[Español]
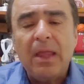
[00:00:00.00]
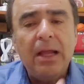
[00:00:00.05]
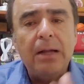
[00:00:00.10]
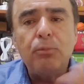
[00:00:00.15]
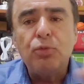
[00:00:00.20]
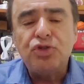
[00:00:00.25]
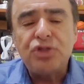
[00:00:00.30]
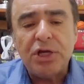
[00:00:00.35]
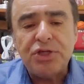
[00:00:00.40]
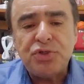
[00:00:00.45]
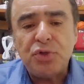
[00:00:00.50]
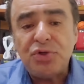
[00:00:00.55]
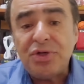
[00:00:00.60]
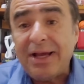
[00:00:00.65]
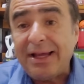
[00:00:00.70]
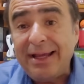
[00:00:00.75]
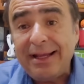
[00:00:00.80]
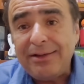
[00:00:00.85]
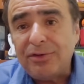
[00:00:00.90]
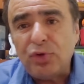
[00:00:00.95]
el muchacho
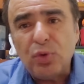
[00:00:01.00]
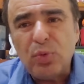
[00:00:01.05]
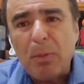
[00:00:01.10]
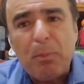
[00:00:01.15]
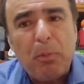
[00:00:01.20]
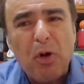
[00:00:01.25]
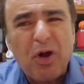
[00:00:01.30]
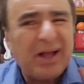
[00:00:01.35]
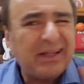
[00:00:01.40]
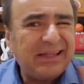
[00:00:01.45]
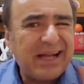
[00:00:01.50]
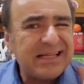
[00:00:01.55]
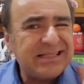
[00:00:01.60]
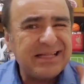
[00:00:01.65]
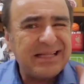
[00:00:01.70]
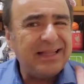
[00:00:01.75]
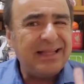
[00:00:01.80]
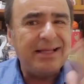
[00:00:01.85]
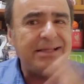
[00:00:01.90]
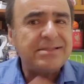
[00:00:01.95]
Yael tuvo poca
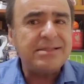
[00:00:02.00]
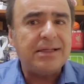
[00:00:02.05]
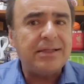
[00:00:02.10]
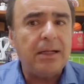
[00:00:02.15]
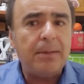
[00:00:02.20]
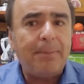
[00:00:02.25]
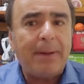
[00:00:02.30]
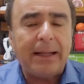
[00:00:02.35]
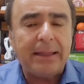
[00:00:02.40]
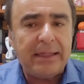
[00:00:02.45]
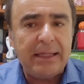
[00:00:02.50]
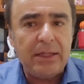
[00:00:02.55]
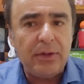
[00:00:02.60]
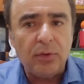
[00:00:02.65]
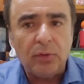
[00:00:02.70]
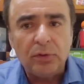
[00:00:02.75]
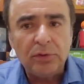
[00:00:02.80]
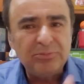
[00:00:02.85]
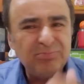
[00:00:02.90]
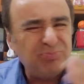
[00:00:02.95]
trascendencia en el
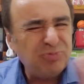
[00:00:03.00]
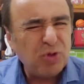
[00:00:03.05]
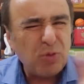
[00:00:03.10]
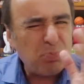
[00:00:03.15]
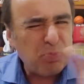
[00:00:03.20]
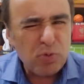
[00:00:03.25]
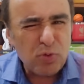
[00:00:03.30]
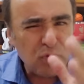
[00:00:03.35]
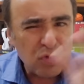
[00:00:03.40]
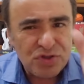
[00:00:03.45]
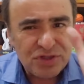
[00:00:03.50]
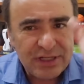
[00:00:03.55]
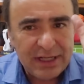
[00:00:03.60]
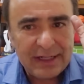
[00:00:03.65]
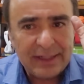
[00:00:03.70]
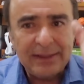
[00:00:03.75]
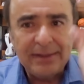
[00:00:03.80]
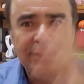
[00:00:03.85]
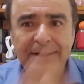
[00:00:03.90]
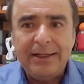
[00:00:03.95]
partido, no pudo
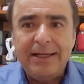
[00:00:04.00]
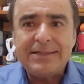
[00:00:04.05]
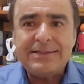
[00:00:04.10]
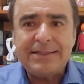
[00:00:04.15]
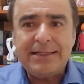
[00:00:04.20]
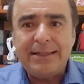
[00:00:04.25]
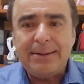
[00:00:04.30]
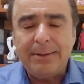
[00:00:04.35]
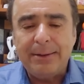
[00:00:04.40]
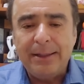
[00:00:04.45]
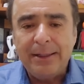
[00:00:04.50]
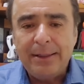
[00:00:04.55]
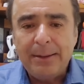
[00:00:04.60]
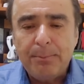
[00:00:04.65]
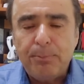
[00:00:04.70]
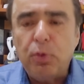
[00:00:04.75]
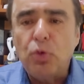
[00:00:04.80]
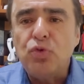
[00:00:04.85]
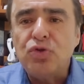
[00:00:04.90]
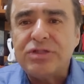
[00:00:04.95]
ser ese
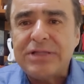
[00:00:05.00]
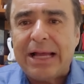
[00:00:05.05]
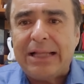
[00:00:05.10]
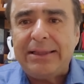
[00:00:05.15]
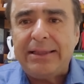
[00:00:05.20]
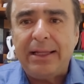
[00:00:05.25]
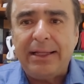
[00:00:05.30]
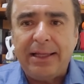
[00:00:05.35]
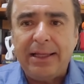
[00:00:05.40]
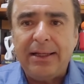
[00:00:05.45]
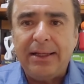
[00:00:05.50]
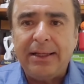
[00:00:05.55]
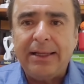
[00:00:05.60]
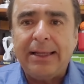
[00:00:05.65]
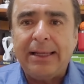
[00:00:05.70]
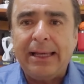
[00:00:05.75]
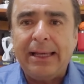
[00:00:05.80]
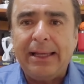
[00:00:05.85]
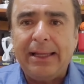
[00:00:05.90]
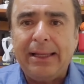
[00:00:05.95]
punzante
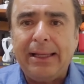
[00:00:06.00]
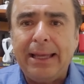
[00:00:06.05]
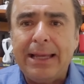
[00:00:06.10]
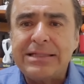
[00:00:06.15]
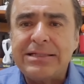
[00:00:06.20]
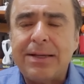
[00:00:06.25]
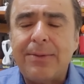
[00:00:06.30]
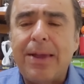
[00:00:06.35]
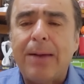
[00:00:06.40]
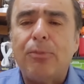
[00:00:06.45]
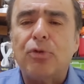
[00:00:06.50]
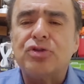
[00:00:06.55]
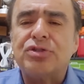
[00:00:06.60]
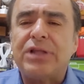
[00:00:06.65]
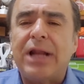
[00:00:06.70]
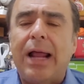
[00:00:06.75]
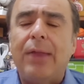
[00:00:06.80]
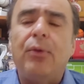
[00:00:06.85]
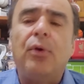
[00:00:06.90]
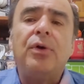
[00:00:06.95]
que, que, se había
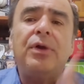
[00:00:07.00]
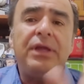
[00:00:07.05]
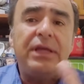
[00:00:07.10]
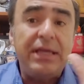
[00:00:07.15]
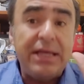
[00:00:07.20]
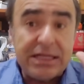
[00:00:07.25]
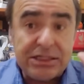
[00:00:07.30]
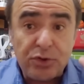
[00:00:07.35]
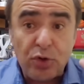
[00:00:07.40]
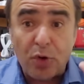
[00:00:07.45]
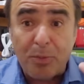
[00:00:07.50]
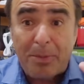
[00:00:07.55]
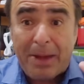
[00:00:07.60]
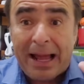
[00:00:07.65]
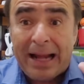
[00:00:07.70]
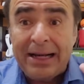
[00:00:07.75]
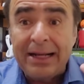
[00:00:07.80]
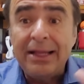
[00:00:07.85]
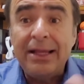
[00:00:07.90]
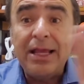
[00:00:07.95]
mostrado, y es
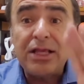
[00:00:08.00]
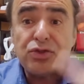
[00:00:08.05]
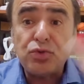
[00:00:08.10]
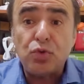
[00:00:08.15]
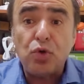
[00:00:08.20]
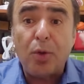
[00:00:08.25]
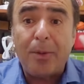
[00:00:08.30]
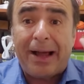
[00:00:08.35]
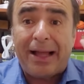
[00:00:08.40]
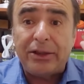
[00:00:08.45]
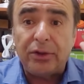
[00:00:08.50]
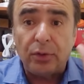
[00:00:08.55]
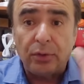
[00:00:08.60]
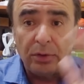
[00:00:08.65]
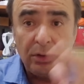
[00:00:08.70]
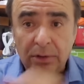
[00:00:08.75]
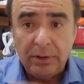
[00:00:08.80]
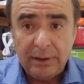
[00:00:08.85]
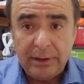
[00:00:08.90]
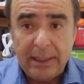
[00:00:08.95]
normal, es un
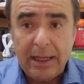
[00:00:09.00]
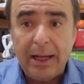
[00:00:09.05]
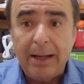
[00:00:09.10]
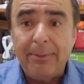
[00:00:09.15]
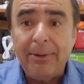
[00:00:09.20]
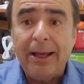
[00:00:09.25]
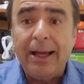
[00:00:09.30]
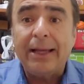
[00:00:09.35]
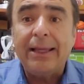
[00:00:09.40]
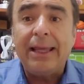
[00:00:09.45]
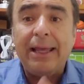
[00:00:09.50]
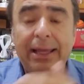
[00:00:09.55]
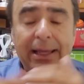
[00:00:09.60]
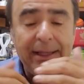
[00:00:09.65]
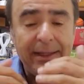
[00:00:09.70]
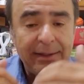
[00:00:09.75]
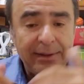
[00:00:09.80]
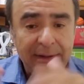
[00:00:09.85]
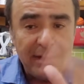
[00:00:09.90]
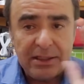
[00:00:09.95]
novato, que había
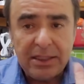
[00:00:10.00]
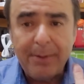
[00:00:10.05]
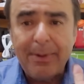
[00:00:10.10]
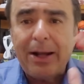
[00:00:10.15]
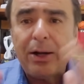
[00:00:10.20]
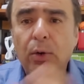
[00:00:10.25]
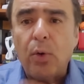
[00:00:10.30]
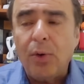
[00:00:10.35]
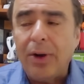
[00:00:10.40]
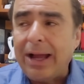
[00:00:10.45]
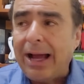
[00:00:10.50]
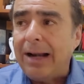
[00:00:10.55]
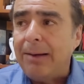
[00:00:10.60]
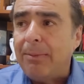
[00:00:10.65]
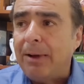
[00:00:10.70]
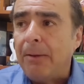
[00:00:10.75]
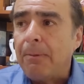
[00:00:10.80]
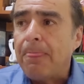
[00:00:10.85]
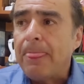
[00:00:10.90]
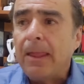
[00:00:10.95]
que llevar con
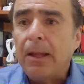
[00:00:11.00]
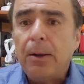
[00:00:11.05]
calma.